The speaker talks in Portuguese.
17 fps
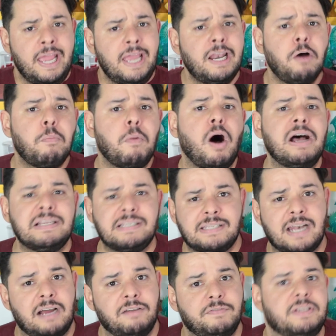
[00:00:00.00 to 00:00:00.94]
E não
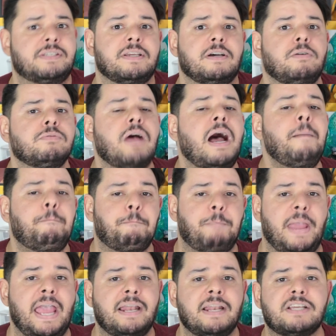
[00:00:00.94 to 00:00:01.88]
mostra a visão
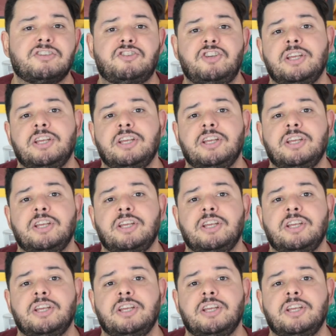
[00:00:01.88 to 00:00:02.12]
apenas